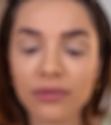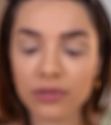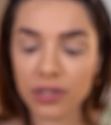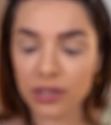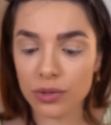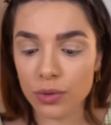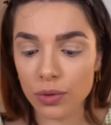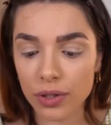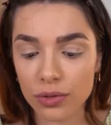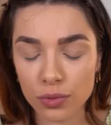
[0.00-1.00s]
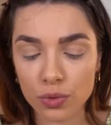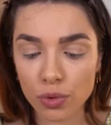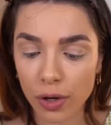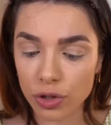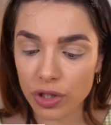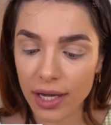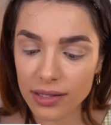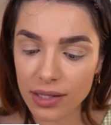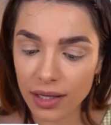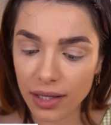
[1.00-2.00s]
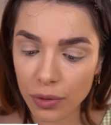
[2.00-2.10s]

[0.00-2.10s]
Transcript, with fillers: pra vocês as cores num swatch. Esse daqui